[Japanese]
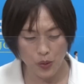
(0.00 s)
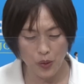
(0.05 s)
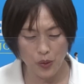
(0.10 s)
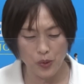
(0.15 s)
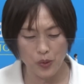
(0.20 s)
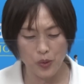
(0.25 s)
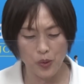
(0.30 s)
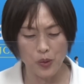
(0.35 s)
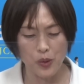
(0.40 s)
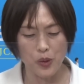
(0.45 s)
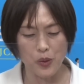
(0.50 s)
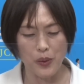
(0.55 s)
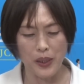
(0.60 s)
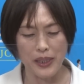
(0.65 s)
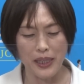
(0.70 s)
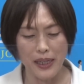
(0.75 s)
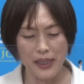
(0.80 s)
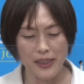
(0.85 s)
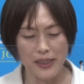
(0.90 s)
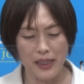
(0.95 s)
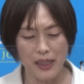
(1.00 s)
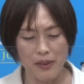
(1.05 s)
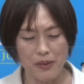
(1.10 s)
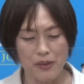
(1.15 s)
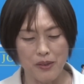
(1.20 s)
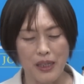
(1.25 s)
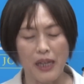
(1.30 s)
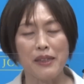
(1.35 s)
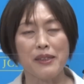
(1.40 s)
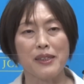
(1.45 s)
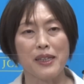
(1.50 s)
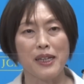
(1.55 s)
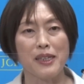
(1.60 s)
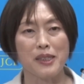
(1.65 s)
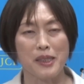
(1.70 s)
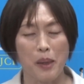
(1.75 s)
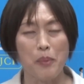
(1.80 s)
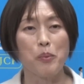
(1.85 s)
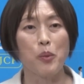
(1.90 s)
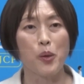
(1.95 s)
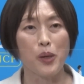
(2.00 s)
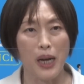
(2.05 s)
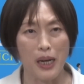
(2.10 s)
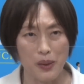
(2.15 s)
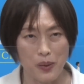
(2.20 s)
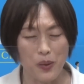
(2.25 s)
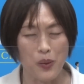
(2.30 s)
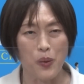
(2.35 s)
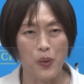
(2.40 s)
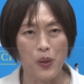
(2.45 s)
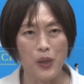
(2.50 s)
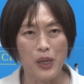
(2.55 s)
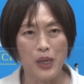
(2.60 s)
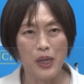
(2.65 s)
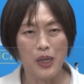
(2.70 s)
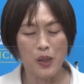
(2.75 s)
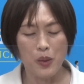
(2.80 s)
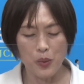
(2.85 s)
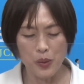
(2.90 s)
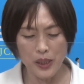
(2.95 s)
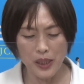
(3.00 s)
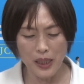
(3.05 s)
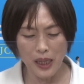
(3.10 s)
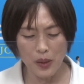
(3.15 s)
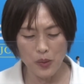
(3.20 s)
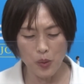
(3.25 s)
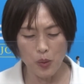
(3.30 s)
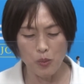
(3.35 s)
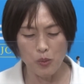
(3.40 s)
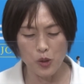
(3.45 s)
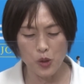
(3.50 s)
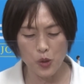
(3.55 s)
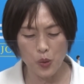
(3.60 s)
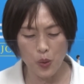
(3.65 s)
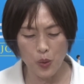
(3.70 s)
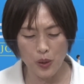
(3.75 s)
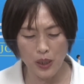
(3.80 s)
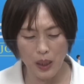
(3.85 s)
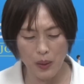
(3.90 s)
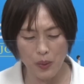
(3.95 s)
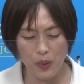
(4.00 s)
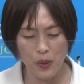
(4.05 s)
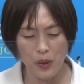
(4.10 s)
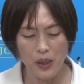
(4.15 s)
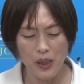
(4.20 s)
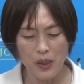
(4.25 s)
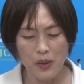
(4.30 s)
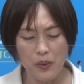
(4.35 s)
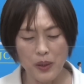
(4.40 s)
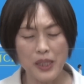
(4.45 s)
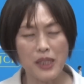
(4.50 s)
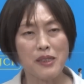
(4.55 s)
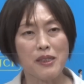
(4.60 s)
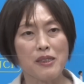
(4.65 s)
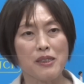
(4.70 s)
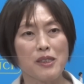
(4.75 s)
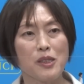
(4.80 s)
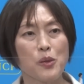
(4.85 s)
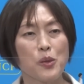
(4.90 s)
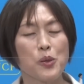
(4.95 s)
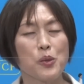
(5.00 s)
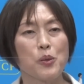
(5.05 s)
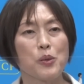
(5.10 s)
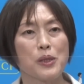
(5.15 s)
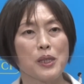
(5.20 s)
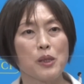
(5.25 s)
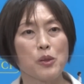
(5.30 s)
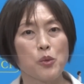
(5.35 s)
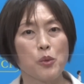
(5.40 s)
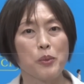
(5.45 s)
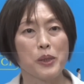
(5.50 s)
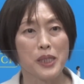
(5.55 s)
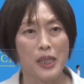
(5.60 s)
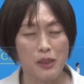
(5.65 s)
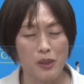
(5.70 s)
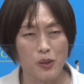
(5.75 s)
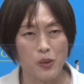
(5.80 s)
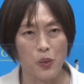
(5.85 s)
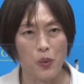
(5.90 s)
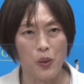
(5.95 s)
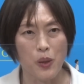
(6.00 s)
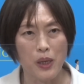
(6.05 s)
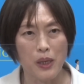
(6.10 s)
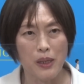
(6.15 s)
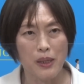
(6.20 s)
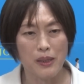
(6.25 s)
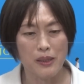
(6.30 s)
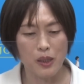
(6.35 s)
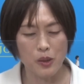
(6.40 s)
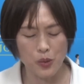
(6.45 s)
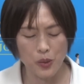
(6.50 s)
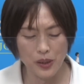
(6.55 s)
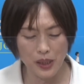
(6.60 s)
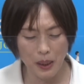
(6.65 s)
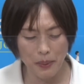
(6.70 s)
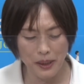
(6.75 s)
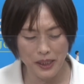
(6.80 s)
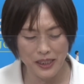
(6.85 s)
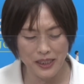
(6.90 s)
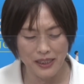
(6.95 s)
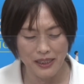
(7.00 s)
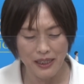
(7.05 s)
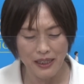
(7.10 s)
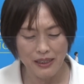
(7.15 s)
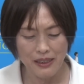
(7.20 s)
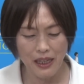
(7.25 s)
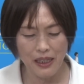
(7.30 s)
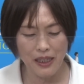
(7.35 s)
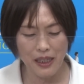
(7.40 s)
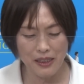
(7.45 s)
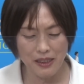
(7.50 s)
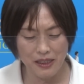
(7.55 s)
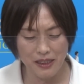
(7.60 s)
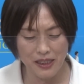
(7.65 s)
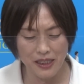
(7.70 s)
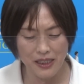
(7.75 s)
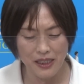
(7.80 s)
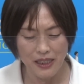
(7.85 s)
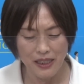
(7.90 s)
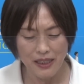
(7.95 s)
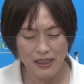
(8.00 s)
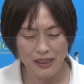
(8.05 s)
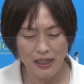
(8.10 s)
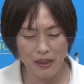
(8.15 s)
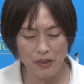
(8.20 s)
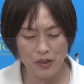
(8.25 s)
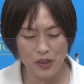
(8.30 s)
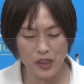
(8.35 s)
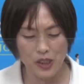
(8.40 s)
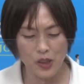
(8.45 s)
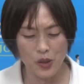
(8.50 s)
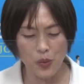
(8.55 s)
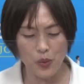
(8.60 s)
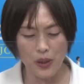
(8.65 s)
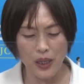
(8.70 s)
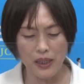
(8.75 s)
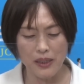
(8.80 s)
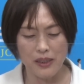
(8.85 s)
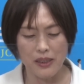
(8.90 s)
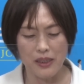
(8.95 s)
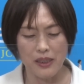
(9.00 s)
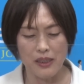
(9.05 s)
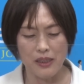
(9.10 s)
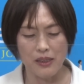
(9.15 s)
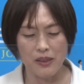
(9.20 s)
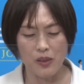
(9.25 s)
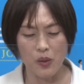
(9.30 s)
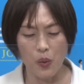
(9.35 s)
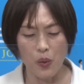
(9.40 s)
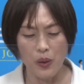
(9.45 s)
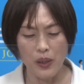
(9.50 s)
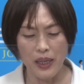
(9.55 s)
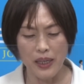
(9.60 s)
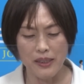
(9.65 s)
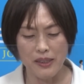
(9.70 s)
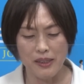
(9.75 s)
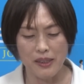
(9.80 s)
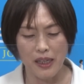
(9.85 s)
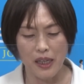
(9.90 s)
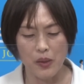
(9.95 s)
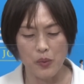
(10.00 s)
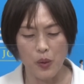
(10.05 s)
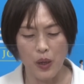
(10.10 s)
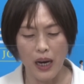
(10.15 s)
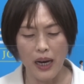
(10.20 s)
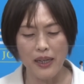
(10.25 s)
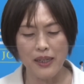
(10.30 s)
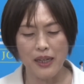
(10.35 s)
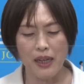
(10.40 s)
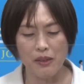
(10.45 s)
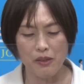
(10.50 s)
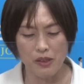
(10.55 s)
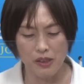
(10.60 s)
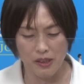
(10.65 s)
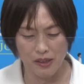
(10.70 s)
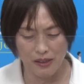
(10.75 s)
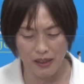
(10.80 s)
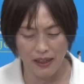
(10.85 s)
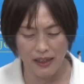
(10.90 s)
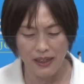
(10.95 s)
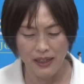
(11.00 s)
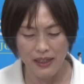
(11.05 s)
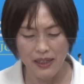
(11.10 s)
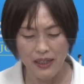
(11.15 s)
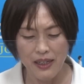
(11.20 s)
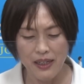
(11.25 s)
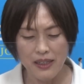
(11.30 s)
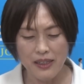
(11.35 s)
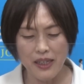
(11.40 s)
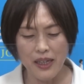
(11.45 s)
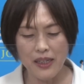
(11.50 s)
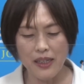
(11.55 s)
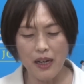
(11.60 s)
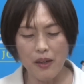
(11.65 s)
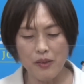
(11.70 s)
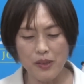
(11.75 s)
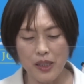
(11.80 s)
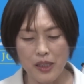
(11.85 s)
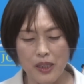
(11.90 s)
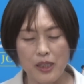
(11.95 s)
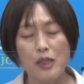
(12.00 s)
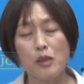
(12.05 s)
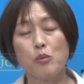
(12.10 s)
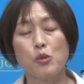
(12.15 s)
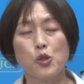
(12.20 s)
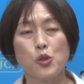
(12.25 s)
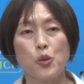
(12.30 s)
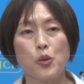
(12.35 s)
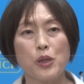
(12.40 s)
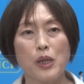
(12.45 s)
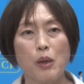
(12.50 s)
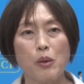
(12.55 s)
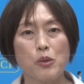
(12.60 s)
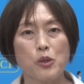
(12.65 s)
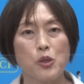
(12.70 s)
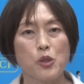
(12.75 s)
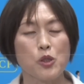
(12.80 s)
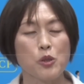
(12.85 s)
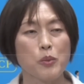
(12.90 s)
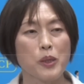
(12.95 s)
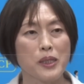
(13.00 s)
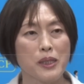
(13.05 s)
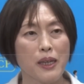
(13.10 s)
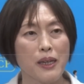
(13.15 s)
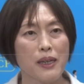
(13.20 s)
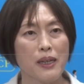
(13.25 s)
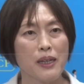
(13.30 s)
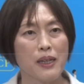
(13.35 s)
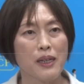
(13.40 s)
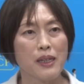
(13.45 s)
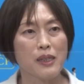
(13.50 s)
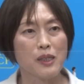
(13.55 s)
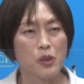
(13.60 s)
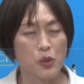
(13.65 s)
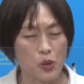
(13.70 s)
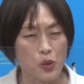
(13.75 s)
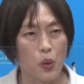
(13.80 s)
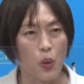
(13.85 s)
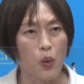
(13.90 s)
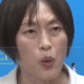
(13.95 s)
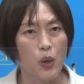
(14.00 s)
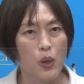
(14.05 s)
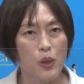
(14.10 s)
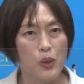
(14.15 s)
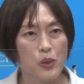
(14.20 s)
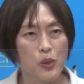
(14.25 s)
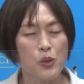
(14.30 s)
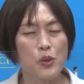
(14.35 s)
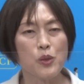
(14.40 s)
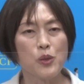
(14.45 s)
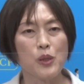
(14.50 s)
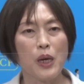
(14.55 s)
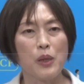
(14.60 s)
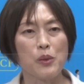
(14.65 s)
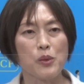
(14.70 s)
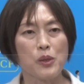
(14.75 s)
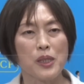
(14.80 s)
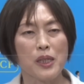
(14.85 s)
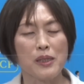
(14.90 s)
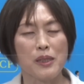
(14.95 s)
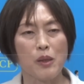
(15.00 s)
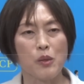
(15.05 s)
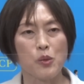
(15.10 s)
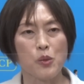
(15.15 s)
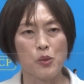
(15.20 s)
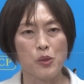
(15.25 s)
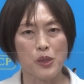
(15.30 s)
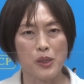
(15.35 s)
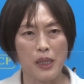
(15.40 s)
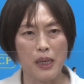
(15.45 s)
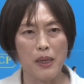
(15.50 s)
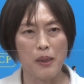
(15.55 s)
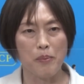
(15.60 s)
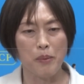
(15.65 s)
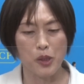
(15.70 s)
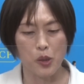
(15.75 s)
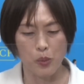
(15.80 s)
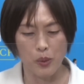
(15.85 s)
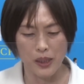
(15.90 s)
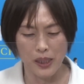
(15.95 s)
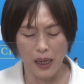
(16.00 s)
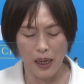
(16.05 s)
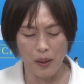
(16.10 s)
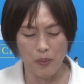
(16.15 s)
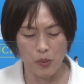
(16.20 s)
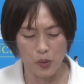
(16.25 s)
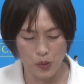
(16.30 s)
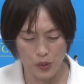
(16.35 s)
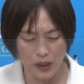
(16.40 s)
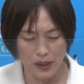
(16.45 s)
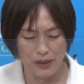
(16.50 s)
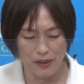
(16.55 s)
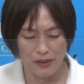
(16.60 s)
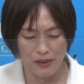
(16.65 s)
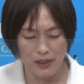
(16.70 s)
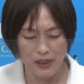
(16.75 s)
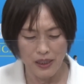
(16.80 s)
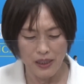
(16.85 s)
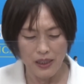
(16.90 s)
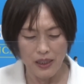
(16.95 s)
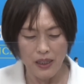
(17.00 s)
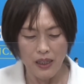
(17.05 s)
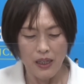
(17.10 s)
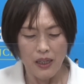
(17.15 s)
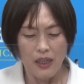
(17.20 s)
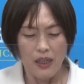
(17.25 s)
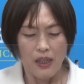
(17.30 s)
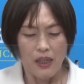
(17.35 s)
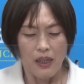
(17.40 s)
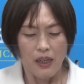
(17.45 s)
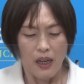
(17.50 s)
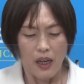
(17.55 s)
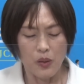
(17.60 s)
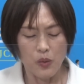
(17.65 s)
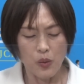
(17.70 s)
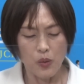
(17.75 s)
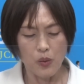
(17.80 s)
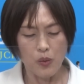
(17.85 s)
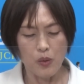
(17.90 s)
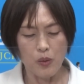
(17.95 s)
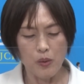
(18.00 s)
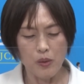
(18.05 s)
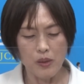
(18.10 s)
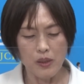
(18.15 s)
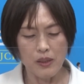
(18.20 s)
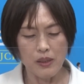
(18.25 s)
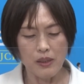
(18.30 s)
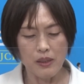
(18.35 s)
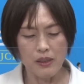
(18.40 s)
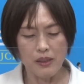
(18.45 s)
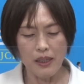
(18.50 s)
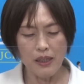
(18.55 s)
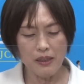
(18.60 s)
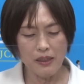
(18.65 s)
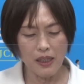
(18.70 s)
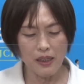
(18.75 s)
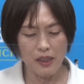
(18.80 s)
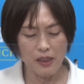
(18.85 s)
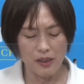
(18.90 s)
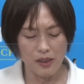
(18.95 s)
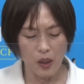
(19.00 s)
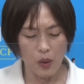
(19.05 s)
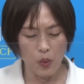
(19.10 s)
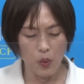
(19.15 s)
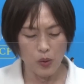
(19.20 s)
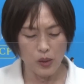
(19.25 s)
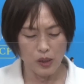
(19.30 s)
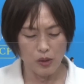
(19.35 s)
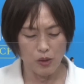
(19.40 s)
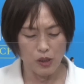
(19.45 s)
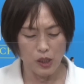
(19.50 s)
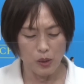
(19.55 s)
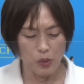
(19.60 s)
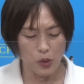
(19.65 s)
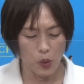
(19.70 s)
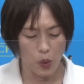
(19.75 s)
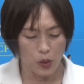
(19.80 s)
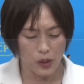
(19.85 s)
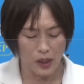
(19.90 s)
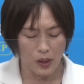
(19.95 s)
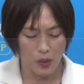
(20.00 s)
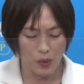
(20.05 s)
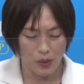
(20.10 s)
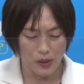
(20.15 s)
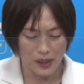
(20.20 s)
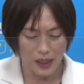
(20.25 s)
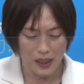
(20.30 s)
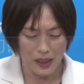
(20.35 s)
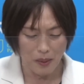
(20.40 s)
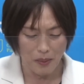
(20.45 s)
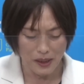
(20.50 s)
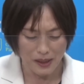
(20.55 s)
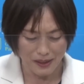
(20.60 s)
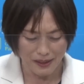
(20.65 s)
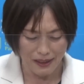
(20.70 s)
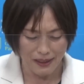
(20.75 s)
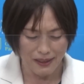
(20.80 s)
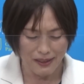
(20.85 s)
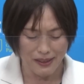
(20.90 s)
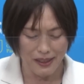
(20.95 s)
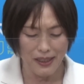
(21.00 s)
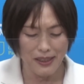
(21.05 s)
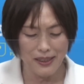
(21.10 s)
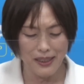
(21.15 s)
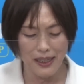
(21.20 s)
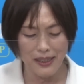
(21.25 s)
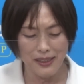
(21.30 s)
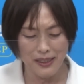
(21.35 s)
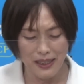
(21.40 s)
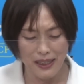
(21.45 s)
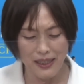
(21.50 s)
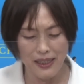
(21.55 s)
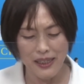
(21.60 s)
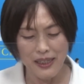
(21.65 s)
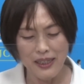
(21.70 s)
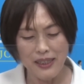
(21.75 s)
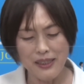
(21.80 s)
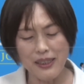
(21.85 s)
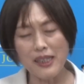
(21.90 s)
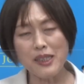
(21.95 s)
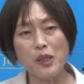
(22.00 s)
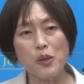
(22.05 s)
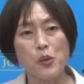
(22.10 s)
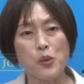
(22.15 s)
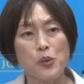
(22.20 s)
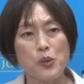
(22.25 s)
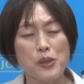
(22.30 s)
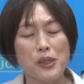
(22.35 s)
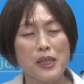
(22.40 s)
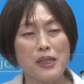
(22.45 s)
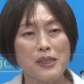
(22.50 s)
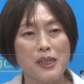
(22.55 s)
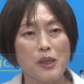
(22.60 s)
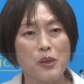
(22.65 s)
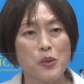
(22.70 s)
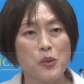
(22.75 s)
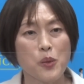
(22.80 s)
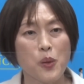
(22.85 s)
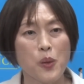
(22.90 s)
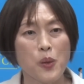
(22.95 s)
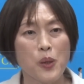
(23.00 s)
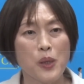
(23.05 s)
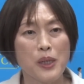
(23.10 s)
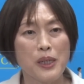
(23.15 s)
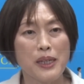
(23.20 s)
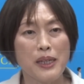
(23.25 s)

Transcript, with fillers: 教育というのは大学短大専門学校これらの無償化を私たち日本共産党目指すとでそのために直ちに学費奨学金の返済を半額にして計画的に無償化を進めていくというあの政策としてまとめたものです。あの全体ですね大きく2部構成のようになってまして前段でなぜこの政策を